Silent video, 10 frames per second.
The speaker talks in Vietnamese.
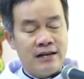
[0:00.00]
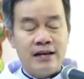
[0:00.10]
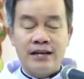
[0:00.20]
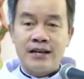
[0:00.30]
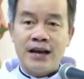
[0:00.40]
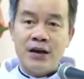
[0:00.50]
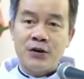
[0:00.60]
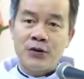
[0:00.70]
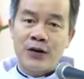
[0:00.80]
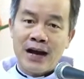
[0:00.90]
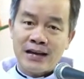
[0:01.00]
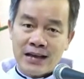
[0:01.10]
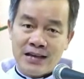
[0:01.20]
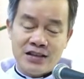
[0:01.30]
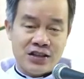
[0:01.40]
theo các
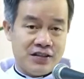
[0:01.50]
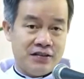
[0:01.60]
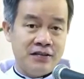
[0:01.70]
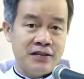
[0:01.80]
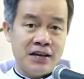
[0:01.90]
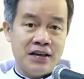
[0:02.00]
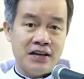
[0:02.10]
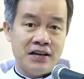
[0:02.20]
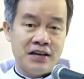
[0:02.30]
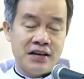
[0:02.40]
thánh sử thì